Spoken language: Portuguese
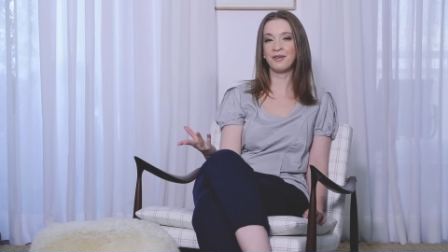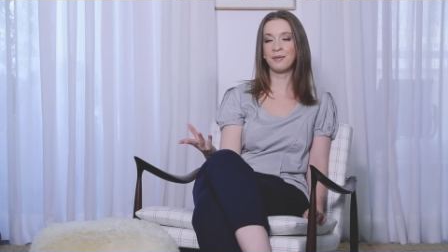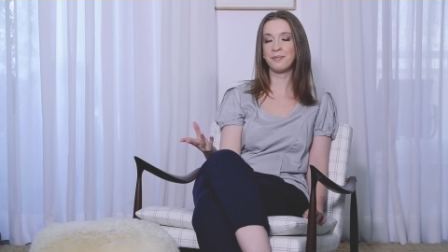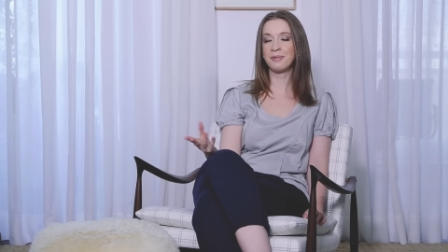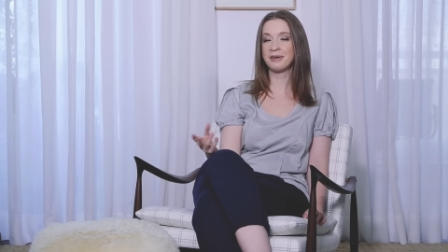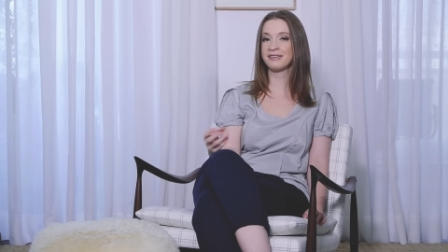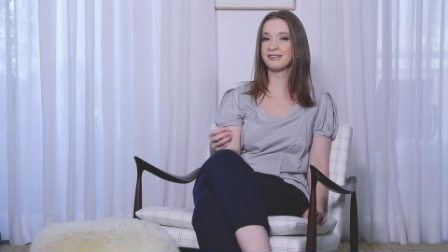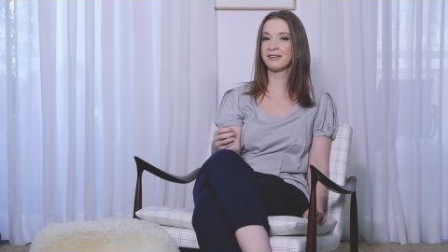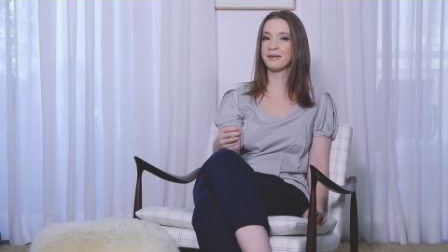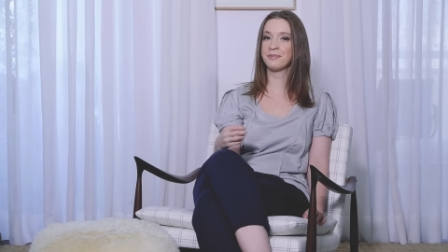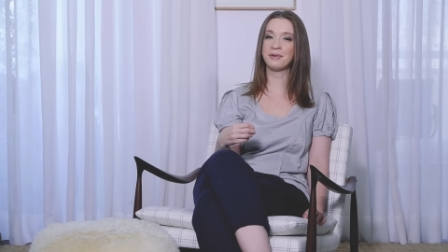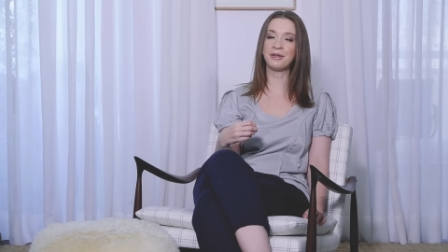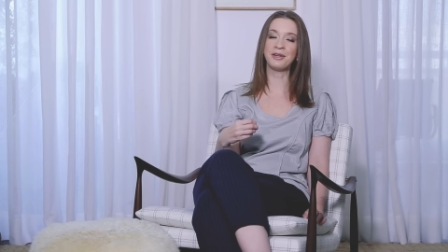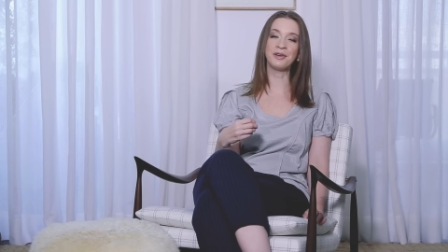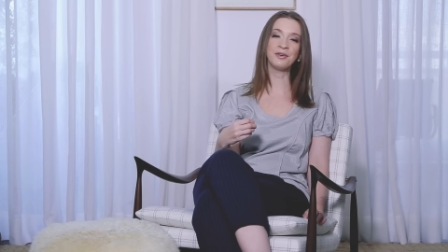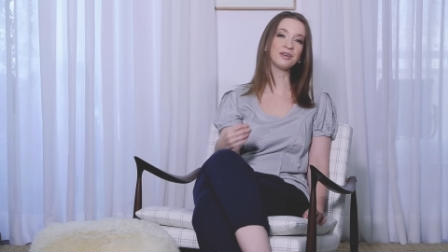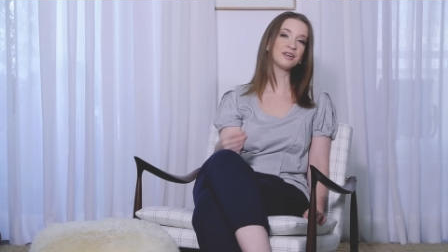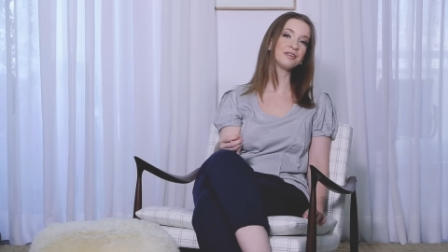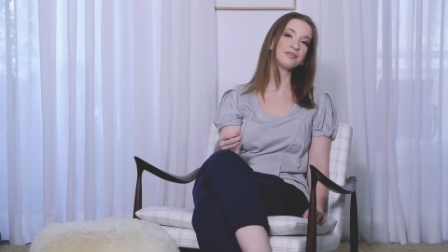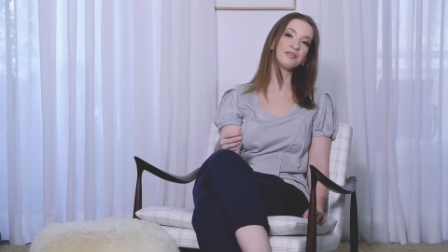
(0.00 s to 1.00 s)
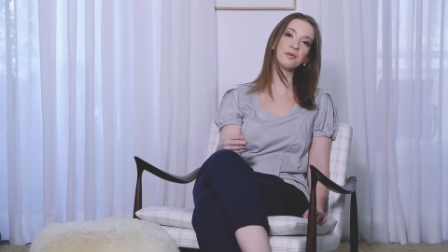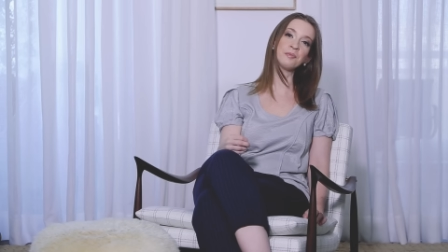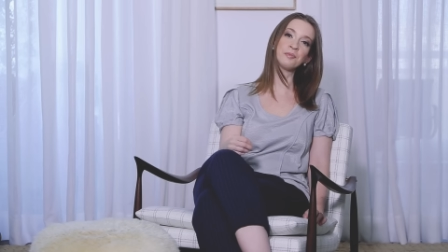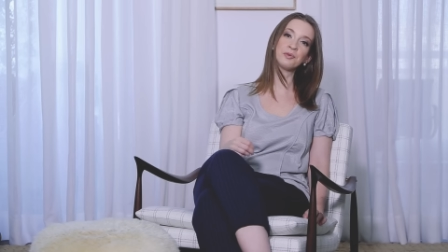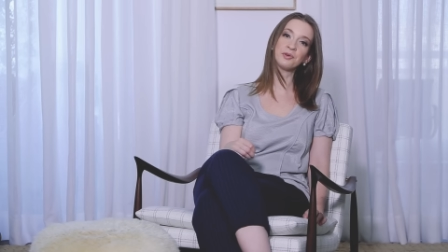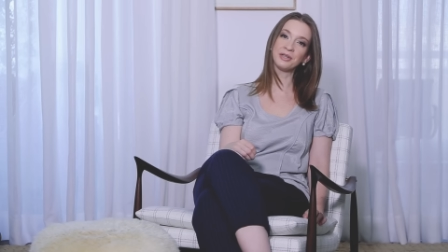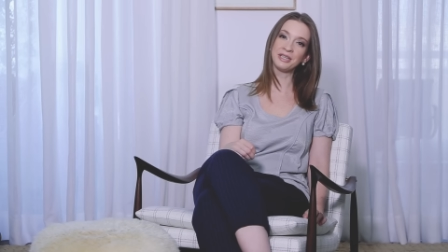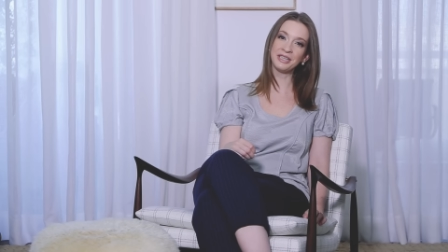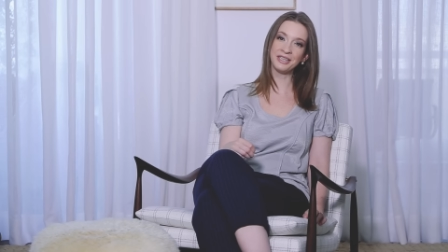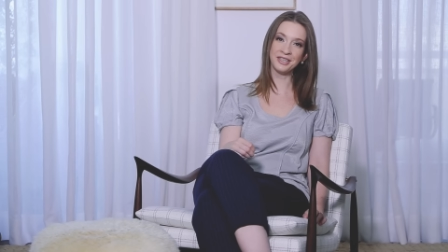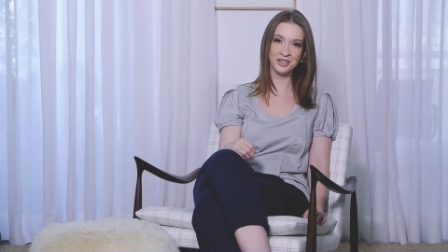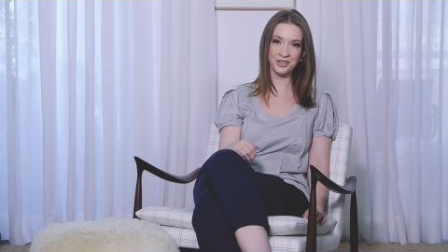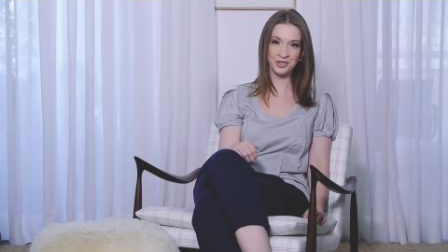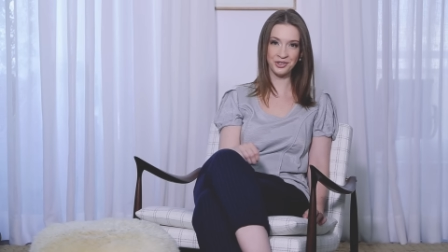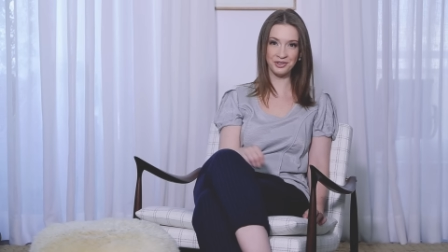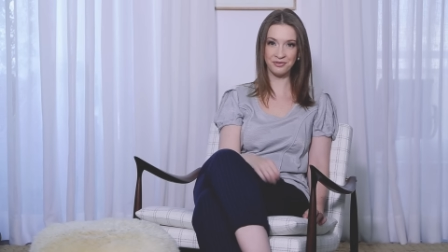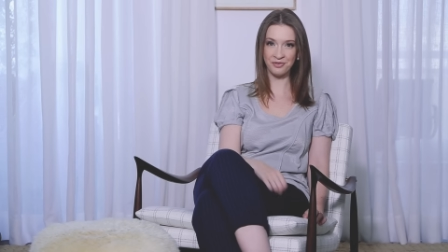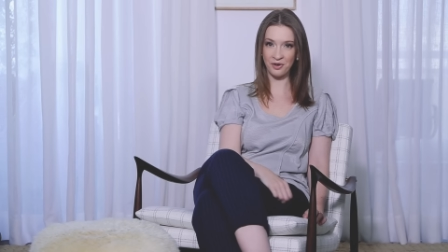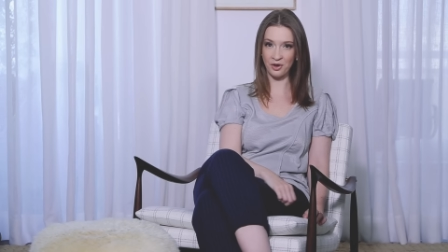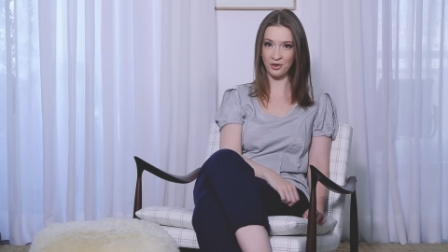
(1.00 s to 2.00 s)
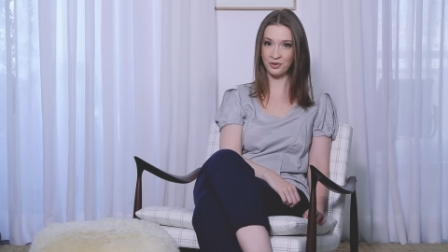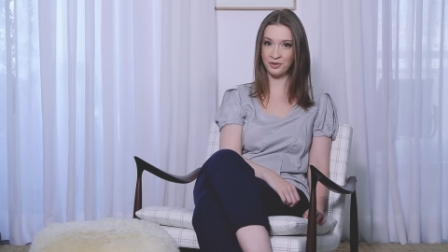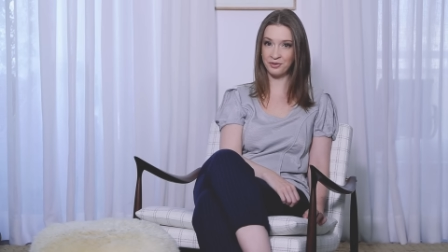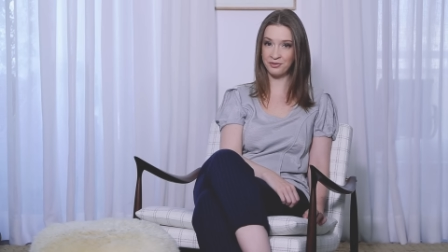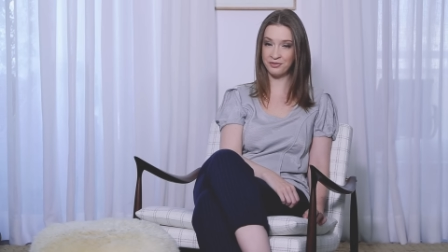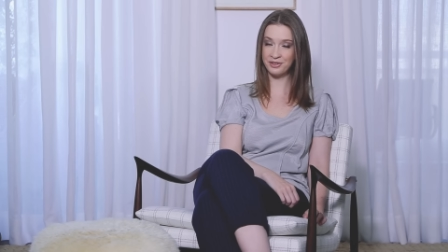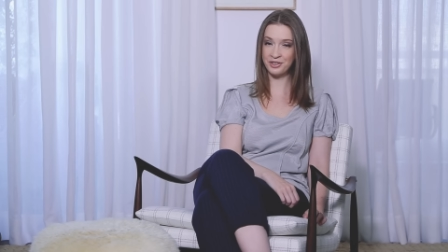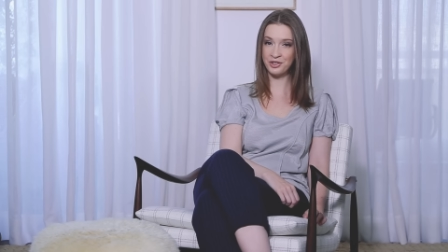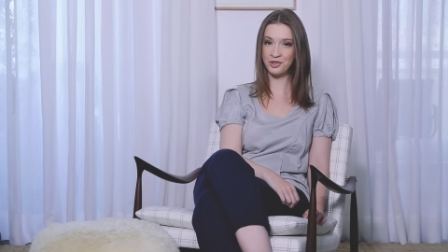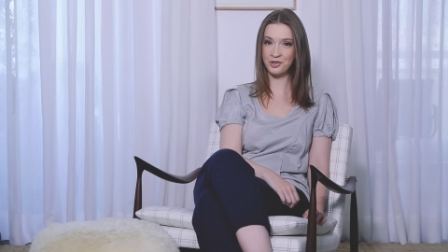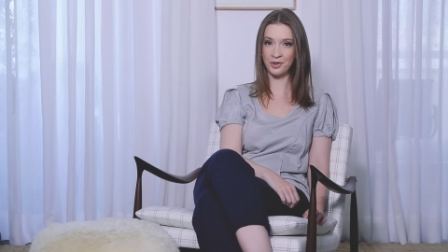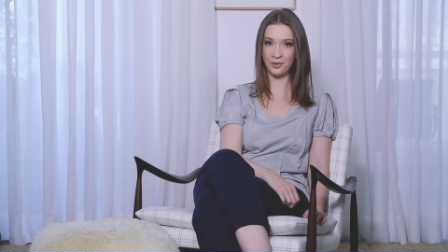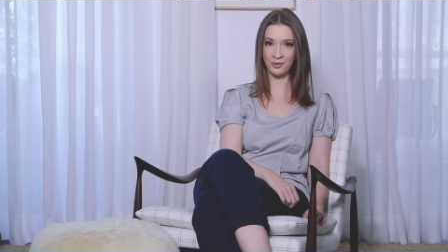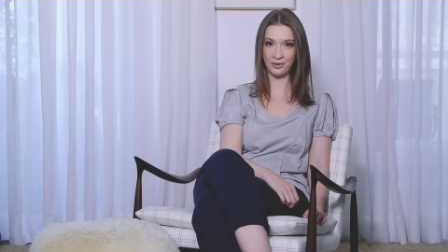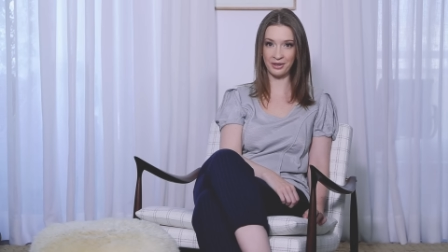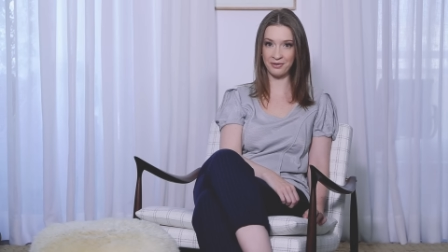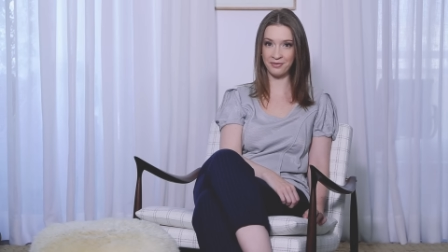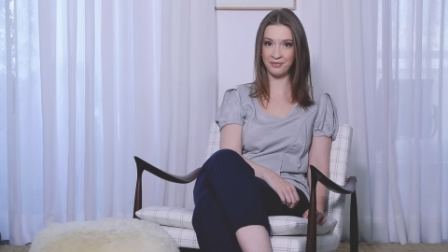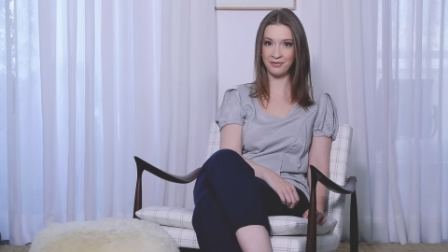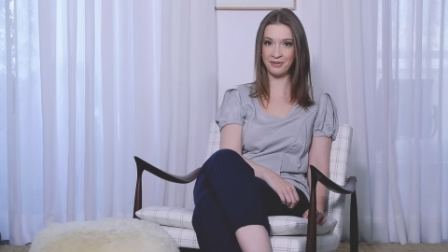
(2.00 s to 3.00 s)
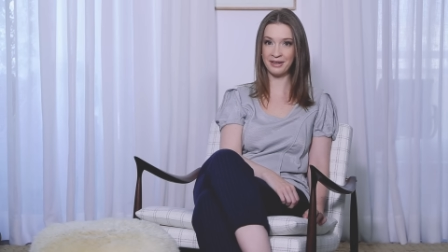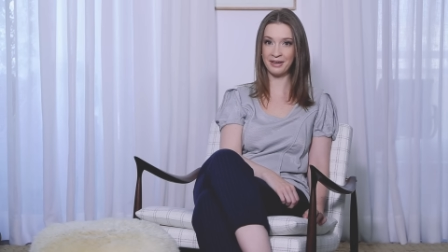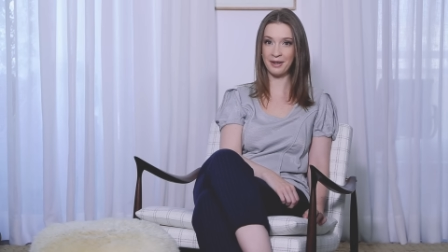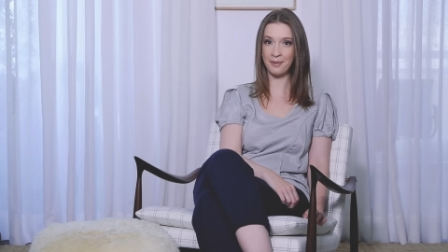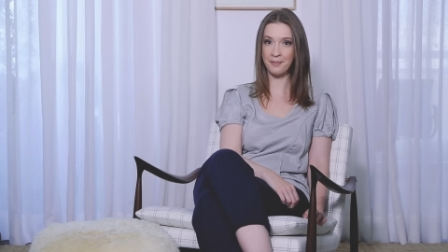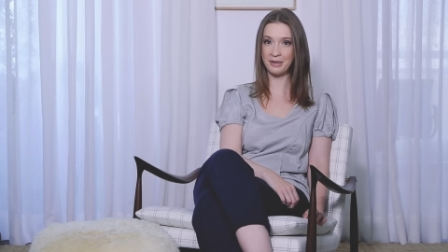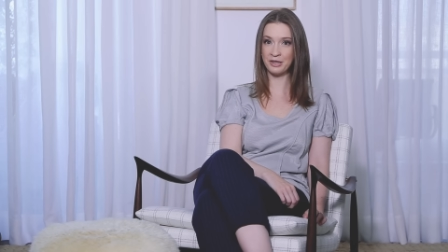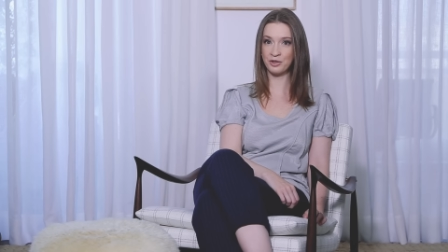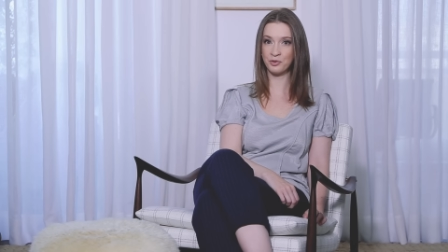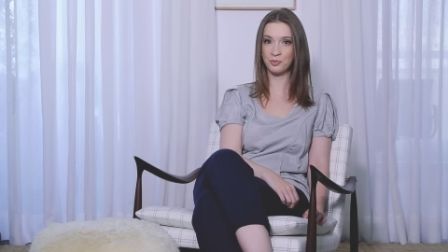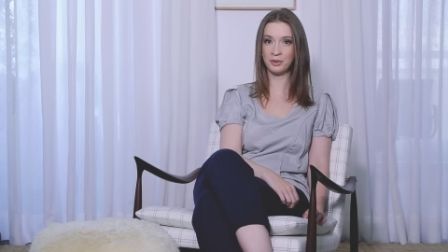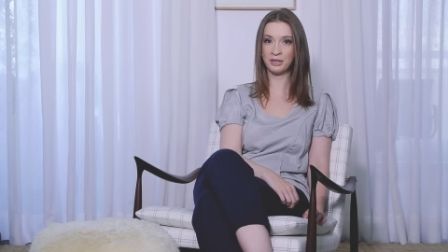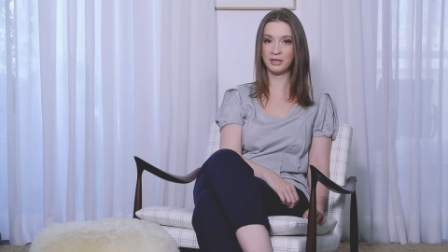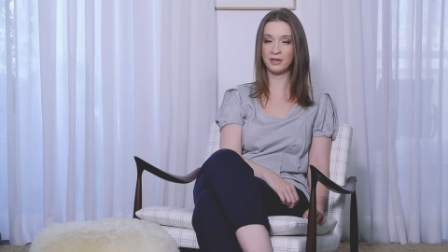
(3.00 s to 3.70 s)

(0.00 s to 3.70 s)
vai perceber ou que vão para o lixo e foto e vídeo é o que fica mesmo.